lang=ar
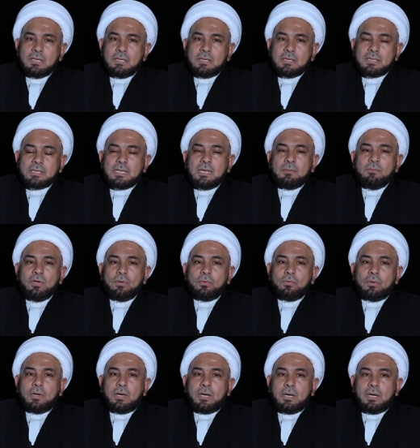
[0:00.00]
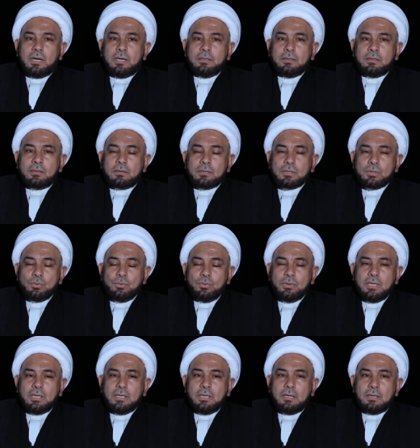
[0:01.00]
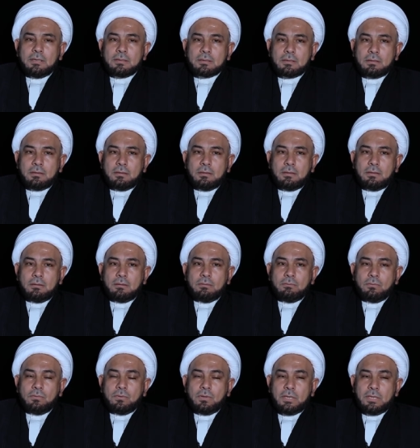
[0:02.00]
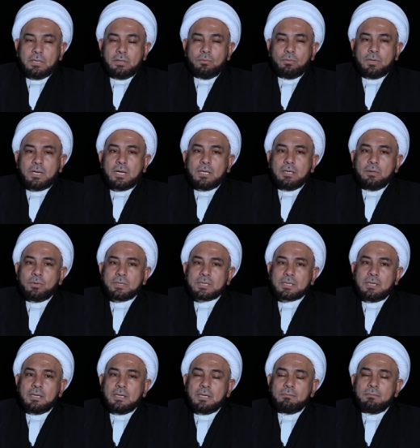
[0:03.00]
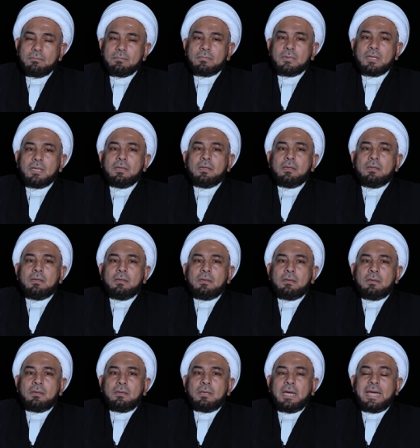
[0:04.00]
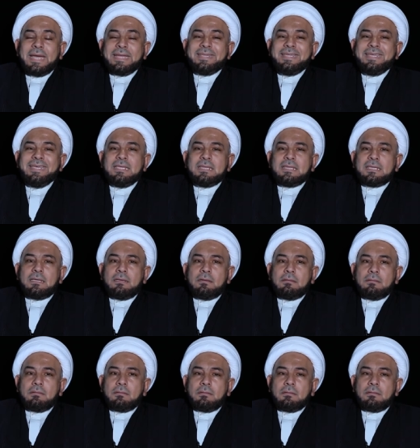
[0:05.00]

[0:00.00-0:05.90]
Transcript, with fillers: سمعوا عن رسول الله صلى الله عليه وآله وسلم حديثا